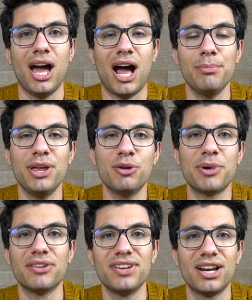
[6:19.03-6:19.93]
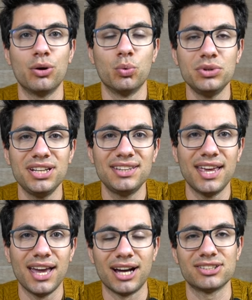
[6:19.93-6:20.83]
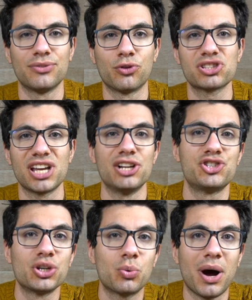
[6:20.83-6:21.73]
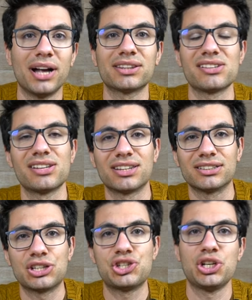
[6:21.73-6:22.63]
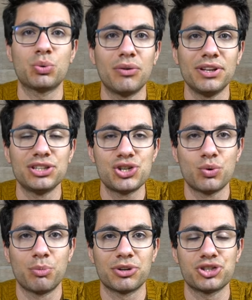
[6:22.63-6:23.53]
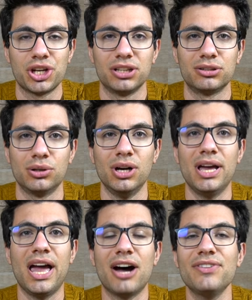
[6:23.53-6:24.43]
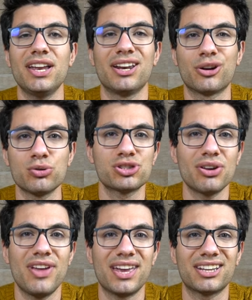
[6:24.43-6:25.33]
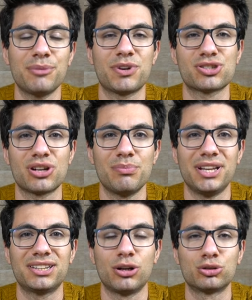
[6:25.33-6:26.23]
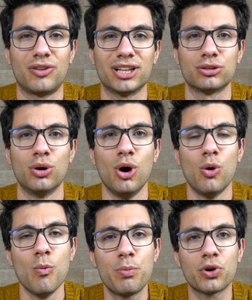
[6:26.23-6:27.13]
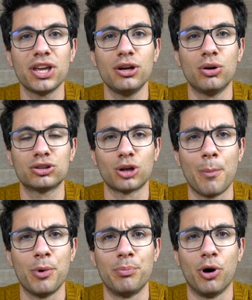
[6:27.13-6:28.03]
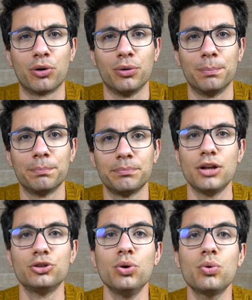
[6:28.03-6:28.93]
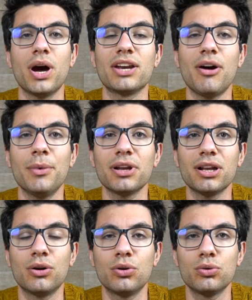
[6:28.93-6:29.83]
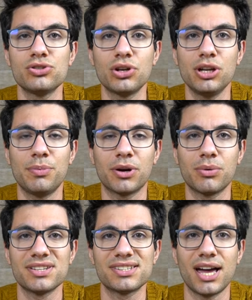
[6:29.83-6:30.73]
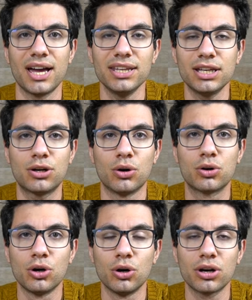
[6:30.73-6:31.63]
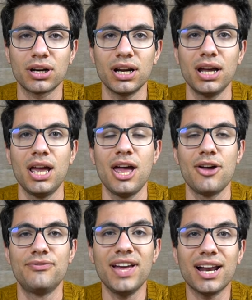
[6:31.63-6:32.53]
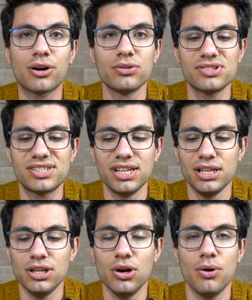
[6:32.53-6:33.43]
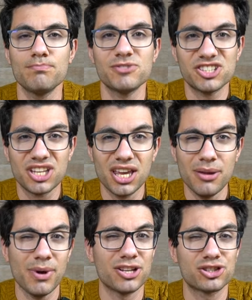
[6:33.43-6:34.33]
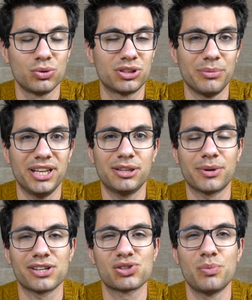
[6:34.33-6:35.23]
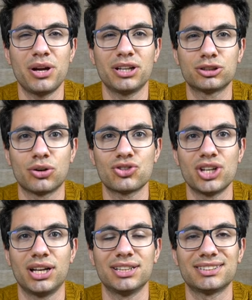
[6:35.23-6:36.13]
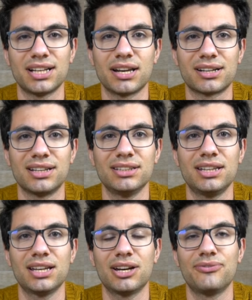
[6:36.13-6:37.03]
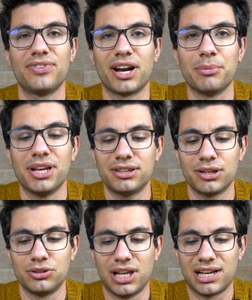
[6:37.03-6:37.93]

almeno per avere un'idea se fosse al 50, 75, 25% avere il rosso e verde personalmente l'ho trovato un pochino troppo poco. Dunque arriviamo alle conclusioni per questa Ico Core. Ve la consiglio? Sì, assolutamente, perché secondo me è una torcia da trail running veramente con delle